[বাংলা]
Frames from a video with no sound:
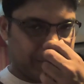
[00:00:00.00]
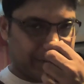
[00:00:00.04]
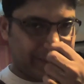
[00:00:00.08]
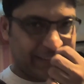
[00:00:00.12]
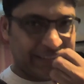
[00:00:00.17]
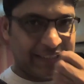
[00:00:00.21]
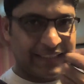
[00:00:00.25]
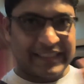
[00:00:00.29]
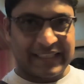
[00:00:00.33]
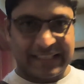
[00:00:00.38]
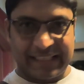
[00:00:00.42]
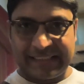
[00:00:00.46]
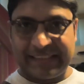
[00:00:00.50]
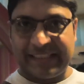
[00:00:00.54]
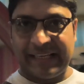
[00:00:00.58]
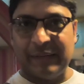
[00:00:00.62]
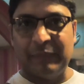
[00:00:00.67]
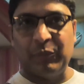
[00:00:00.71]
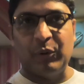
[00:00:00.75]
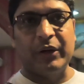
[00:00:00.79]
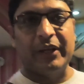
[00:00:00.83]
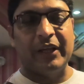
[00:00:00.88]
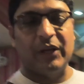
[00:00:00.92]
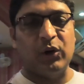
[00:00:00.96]
ওদের কিচেনে
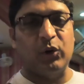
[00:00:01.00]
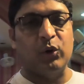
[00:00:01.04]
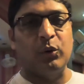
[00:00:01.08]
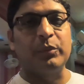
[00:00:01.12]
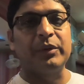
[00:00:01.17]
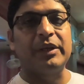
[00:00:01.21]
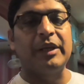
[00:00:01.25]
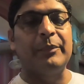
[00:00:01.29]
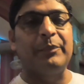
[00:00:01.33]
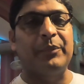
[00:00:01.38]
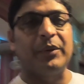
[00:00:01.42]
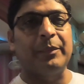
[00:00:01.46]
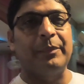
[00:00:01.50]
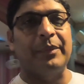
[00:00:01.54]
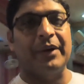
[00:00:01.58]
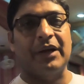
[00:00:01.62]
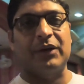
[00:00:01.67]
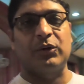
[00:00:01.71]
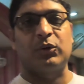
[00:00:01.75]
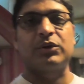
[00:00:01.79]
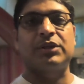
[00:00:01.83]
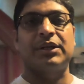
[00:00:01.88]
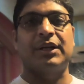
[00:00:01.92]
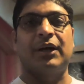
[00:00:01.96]
দেখবো কীরকম কি
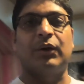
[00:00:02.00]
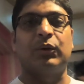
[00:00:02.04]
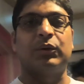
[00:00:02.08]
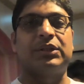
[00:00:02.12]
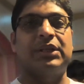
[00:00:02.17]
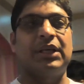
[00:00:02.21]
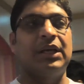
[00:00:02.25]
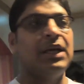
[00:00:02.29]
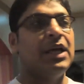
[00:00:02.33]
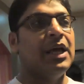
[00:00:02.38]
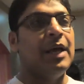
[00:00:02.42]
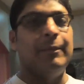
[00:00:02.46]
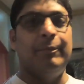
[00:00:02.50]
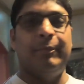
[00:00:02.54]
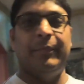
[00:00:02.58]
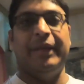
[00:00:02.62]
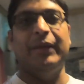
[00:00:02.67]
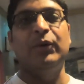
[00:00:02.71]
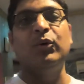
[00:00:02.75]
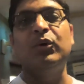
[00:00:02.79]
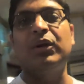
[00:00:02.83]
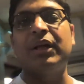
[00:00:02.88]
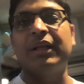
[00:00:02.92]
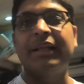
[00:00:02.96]
প্রিপেয়ার হচ্ছে না হচ্ছে
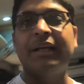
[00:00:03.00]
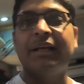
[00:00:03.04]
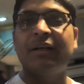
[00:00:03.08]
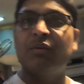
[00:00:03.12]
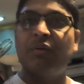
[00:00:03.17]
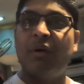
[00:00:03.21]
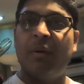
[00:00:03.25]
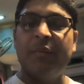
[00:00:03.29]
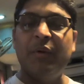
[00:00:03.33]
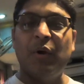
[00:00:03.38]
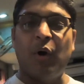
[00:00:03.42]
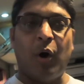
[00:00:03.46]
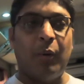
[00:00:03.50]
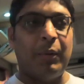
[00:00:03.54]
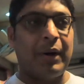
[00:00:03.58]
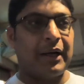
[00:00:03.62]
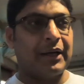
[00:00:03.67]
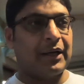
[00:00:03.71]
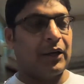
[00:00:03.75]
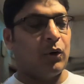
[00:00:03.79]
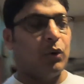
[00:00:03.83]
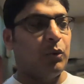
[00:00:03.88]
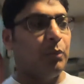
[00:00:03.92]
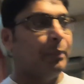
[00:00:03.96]
মেনুটা দেখে তো আমি
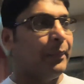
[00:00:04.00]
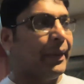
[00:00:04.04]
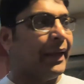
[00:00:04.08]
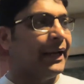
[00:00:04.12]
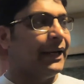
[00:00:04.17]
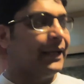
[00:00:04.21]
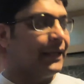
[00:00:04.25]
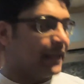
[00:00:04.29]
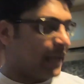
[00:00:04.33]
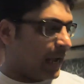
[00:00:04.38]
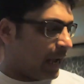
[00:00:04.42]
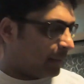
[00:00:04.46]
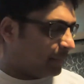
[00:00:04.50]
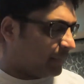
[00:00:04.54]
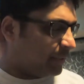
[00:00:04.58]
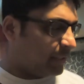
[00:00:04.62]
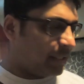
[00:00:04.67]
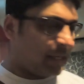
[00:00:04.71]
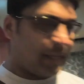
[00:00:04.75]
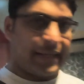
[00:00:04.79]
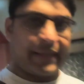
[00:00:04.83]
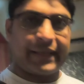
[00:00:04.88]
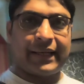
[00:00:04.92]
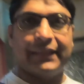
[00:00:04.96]
অবাক কারণ মেনলি আমি
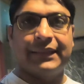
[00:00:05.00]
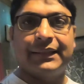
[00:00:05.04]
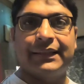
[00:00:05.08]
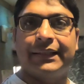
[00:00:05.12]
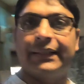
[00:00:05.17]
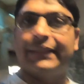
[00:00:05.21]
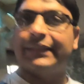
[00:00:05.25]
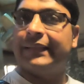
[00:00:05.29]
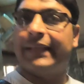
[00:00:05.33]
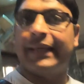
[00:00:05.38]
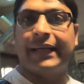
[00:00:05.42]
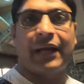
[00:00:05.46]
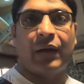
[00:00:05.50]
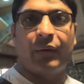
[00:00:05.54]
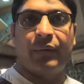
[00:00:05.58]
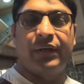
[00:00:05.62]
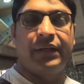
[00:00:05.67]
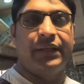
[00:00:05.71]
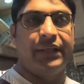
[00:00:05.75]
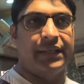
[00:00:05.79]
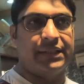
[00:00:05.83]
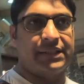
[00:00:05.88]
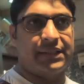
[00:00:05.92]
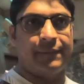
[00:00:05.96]
না এখান থেকে টেক
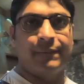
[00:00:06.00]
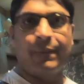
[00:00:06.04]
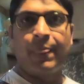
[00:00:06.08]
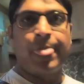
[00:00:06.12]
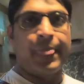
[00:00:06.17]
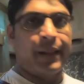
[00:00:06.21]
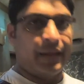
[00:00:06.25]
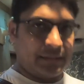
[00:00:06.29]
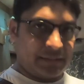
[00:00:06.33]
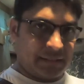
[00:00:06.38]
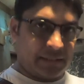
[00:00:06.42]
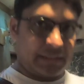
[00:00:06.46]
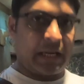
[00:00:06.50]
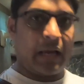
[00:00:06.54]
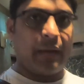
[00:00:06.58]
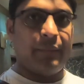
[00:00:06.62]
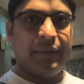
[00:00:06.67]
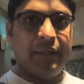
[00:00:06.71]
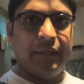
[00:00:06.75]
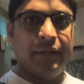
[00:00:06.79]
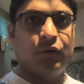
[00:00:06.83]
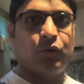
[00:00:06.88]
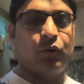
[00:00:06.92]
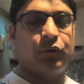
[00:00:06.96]
নিয়েছি যেটা
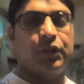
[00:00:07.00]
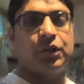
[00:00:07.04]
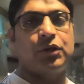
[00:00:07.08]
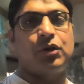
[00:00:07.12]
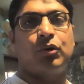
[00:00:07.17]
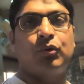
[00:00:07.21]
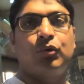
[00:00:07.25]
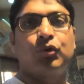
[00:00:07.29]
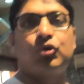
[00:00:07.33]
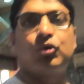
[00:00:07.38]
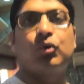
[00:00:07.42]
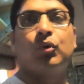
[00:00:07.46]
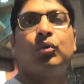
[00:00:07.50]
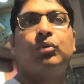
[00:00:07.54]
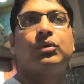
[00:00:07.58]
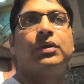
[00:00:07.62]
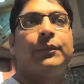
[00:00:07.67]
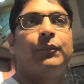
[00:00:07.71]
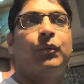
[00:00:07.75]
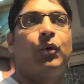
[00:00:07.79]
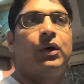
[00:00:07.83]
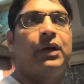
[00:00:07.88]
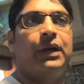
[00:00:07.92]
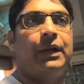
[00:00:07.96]
আমি ইন্ট্রোতে যখন শুরুতে
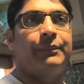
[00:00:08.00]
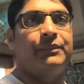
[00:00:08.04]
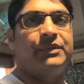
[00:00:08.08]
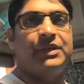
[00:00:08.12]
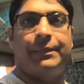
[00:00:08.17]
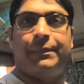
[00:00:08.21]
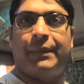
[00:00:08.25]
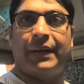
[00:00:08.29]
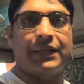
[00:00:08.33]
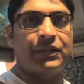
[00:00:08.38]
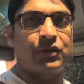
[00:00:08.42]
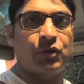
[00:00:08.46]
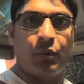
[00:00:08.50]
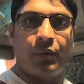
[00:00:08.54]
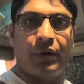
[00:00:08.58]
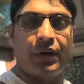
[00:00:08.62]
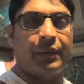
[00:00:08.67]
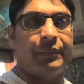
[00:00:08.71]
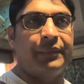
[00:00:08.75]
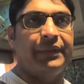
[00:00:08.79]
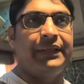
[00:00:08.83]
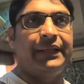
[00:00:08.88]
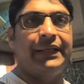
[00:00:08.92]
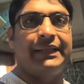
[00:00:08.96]
বললাম যে পাঁচ ছবার
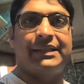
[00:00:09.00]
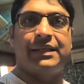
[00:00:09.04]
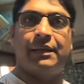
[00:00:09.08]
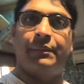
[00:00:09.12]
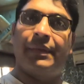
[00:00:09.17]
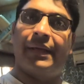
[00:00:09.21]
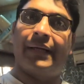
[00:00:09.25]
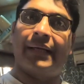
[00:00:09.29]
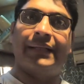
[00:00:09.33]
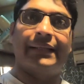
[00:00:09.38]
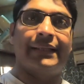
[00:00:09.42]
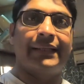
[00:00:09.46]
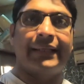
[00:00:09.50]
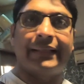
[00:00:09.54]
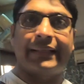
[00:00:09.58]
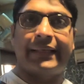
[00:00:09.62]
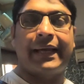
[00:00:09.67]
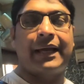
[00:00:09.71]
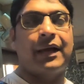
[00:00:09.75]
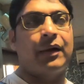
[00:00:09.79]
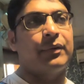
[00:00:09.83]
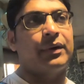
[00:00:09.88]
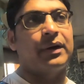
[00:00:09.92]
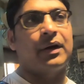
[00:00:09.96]
আমি নিয়েছি আমি এখান থেকে
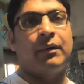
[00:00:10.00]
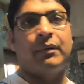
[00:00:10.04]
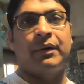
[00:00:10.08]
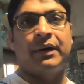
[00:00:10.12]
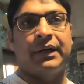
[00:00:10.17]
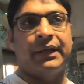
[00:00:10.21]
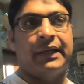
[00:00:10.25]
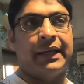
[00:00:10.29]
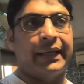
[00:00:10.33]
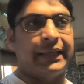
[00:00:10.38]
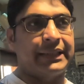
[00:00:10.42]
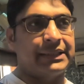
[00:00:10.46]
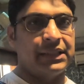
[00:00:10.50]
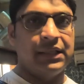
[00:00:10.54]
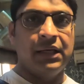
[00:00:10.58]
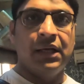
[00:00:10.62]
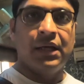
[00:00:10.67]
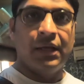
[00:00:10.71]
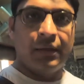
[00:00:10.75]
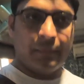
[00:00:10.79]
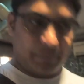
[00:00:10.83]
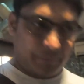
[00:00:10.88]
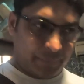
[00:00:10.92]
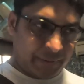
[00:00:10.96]
টেক খাবার নিয়ে গেছি
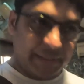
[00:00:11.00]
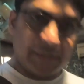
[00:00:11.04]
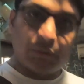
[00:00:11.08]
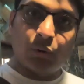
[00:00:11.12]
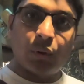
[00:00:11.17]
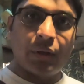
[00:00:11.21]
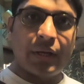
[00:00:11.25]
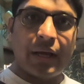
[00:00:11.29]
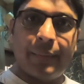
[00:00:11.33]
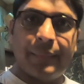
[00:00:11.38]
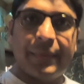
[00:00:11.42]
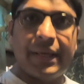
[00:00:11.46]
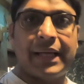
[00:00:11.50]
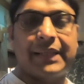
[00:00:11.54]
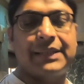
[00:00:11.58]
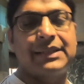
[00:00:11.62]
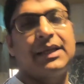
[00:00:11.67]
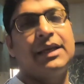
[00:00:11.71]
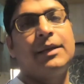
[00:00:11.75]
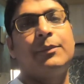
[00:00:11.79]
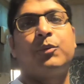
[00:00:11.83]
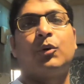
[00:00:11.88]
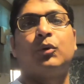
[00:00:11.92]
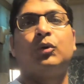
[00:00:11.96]
ভিতরে আমি
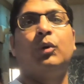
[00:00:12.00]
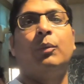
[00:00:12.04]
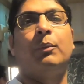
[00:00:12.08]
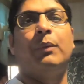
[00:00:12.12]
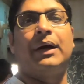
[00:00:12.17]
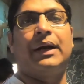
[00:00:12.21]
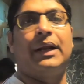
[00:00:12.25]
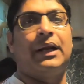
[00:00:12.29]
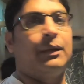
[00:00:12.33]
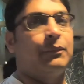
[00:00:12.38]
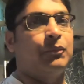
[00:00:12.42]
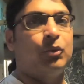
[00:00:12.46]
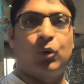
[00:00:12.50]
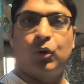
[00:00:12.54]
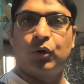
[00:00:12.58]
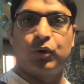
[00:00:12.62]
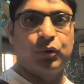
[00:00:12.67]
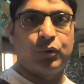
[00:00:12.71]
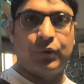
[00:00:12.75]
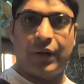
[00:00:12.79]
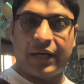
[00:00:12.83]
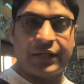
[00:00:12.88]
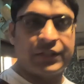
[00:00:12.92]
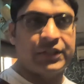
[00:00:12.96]
আজকেই প্রথমবার এলাম
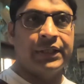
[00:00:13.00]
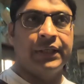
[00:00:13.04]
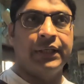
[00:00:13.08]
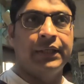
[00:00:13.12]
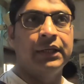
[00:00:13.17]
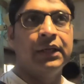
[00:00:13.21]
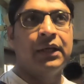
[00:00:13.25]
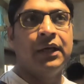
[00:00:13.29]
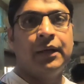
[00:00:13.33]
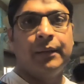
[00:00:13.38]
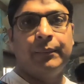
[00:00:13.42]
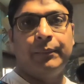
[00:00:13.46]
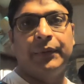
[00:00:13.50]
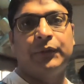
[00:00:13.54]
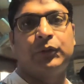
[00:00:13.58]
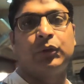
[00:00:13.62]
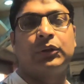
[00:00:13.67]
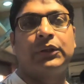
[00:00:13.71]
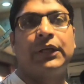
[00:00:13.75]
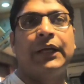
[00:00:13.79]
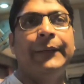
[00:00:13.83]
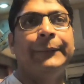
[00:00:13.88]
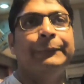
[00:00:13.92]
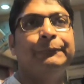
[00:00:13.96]
কোনোদিনও আসিনি
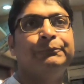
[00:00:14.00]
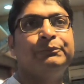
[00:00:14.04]
ভেতরটা